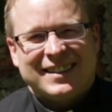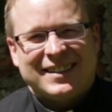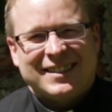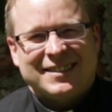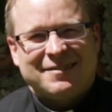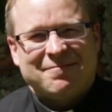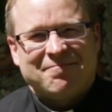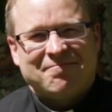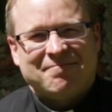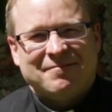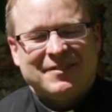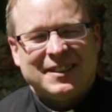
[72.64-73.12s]

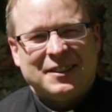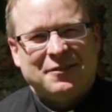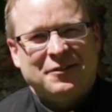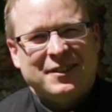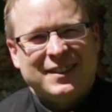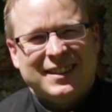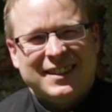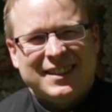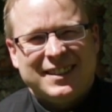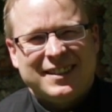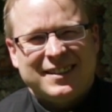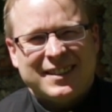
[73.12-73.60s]
Ähm, ich
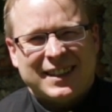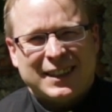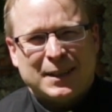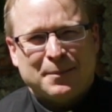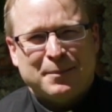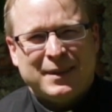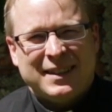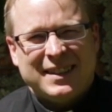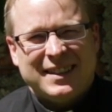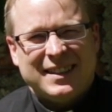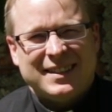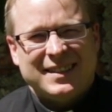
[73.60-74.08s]
finde die
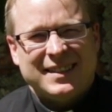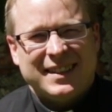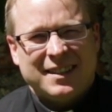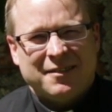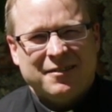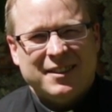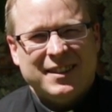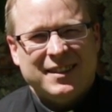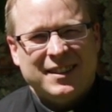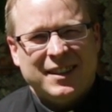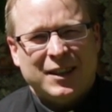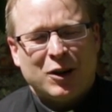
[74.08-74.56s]
Sakramente
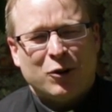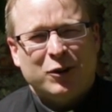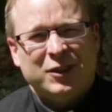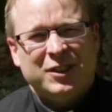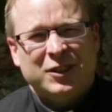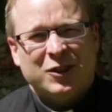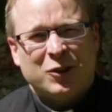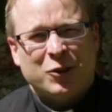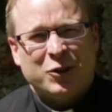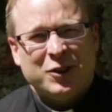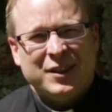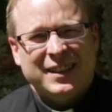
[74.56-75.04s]
sehr wichtig, auch
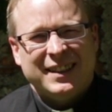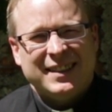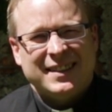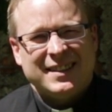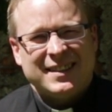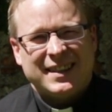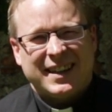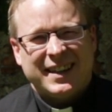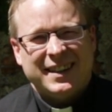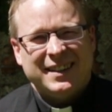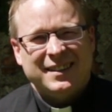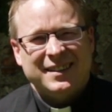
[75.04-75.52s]
in der
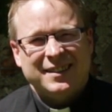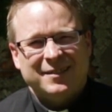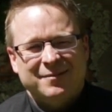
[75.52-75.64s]
heutigen Zeit.